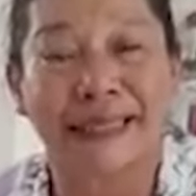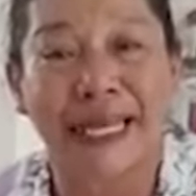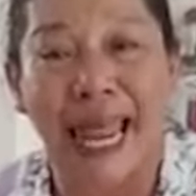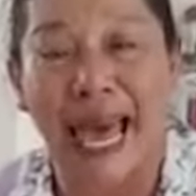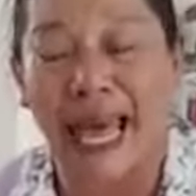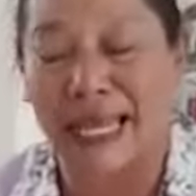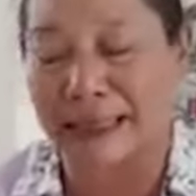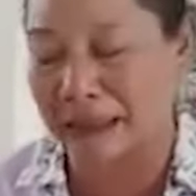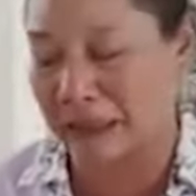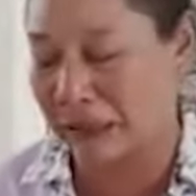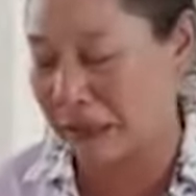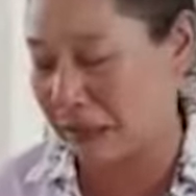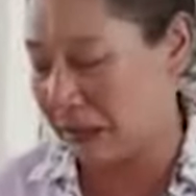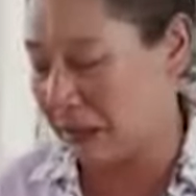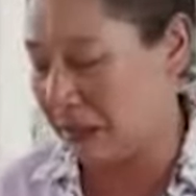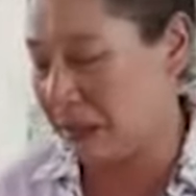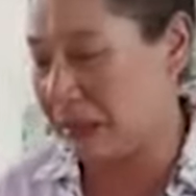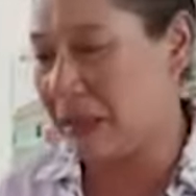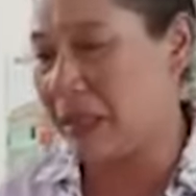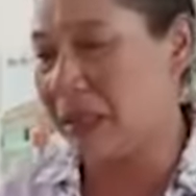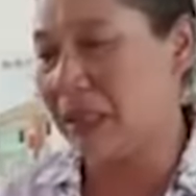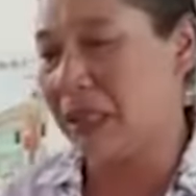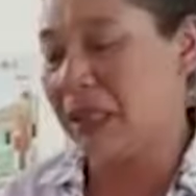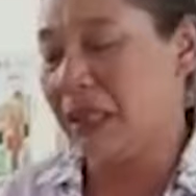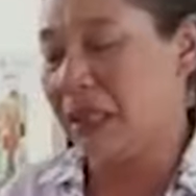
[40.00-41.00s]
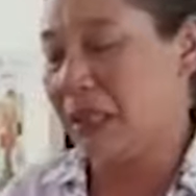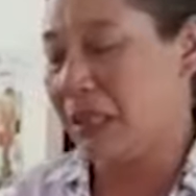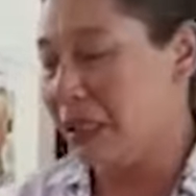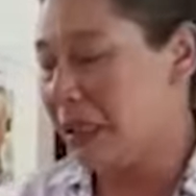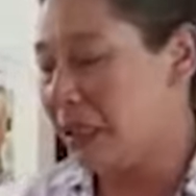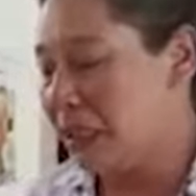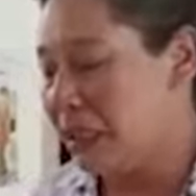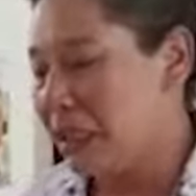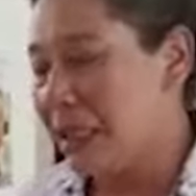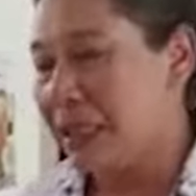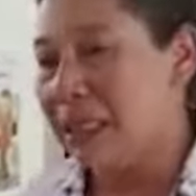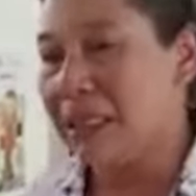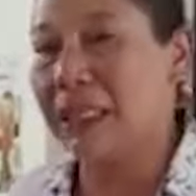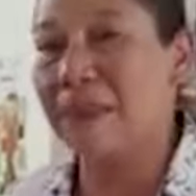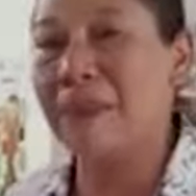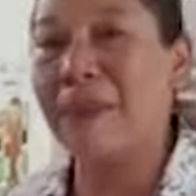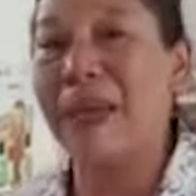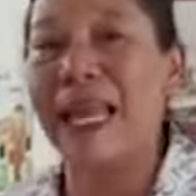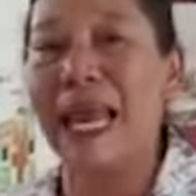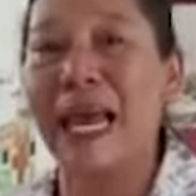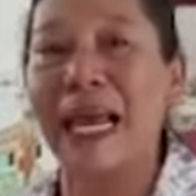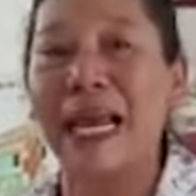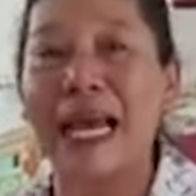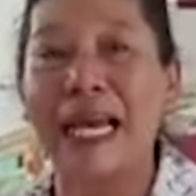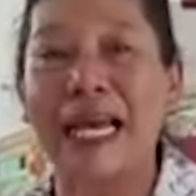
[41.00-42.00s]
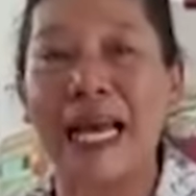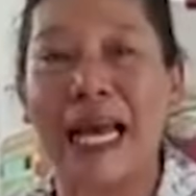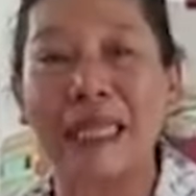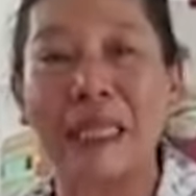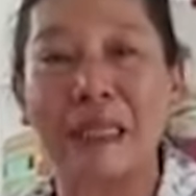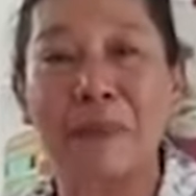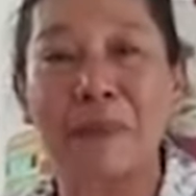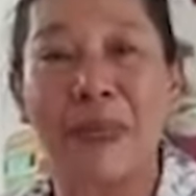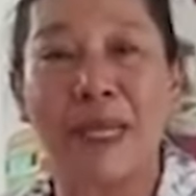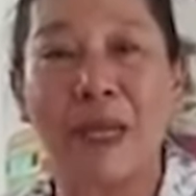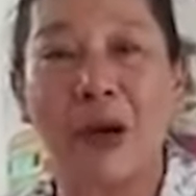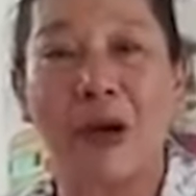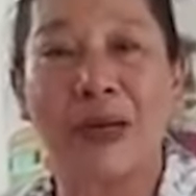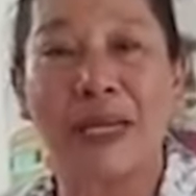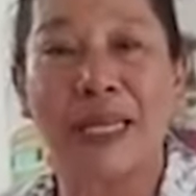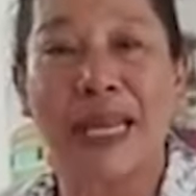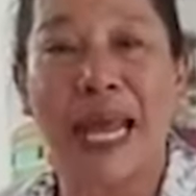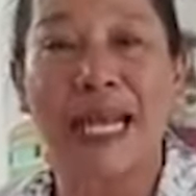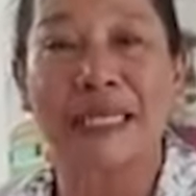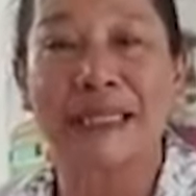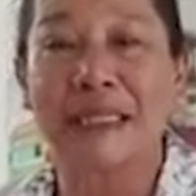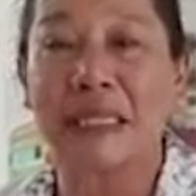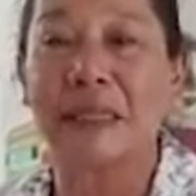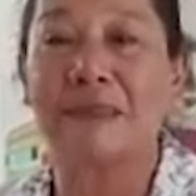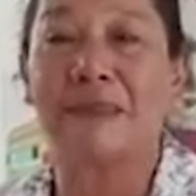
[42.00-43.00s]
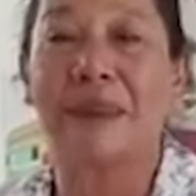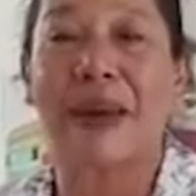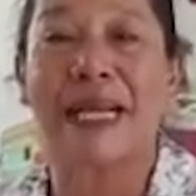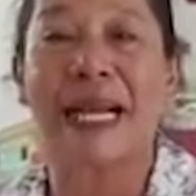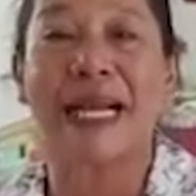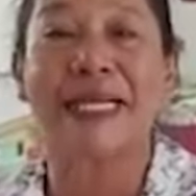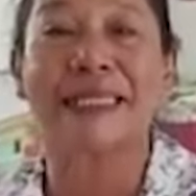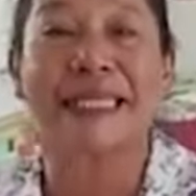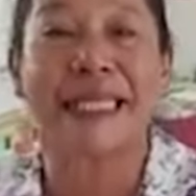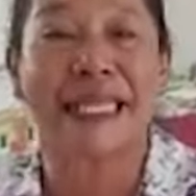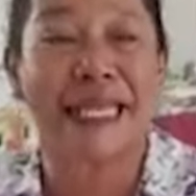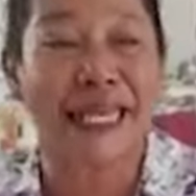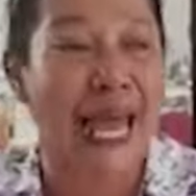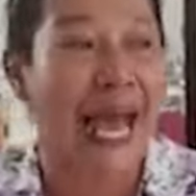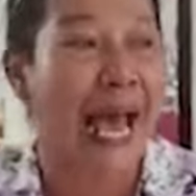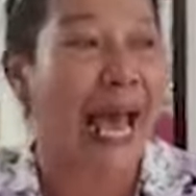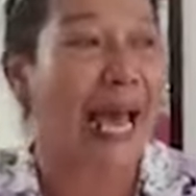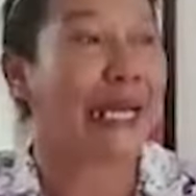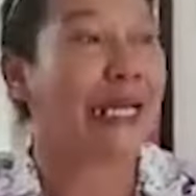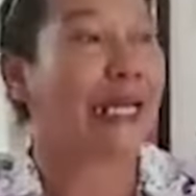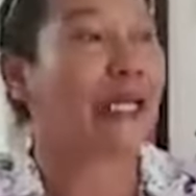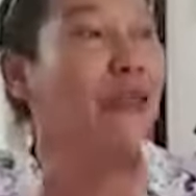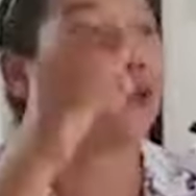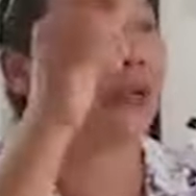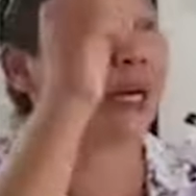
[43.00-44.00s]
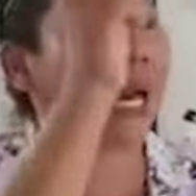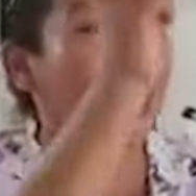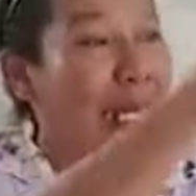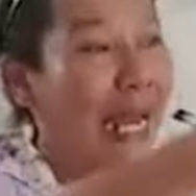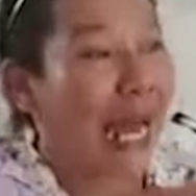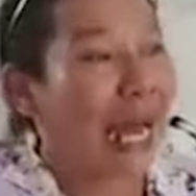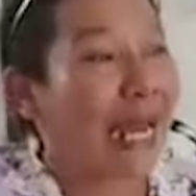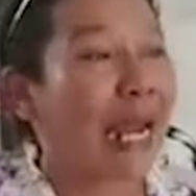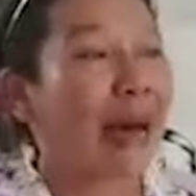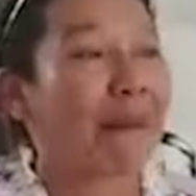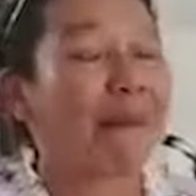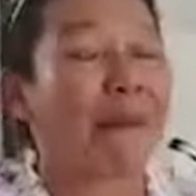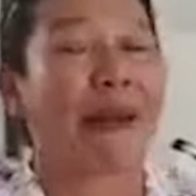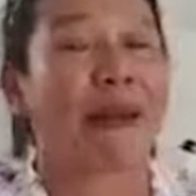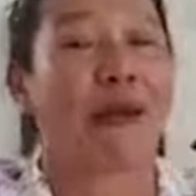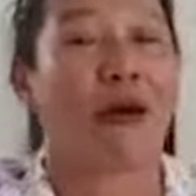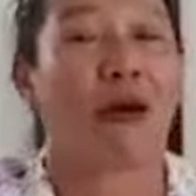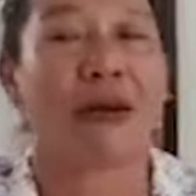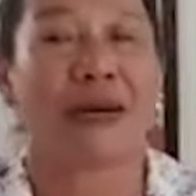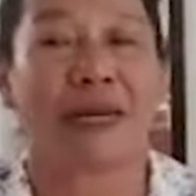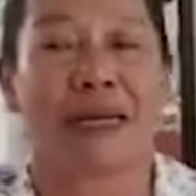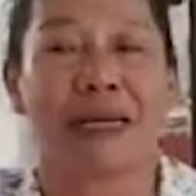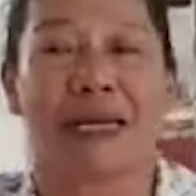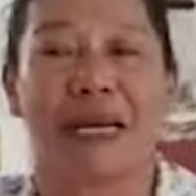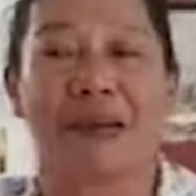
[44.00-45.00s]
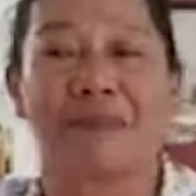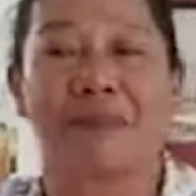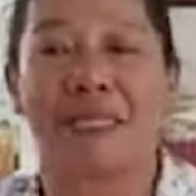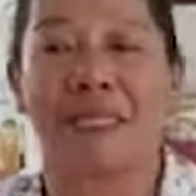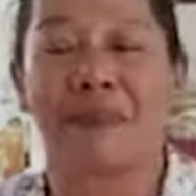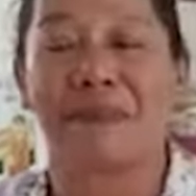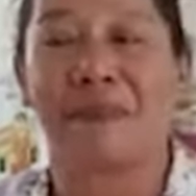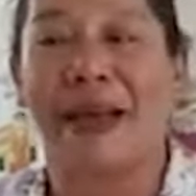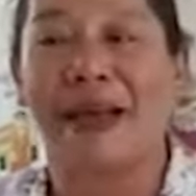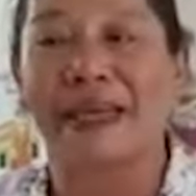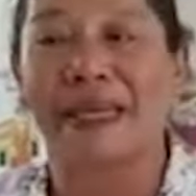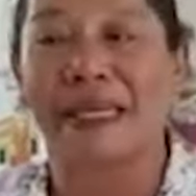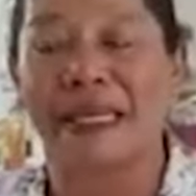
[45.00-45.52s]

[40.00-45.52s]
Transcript: mungkin niat dari kepala sekolahnya ingin memberikan teguran caranya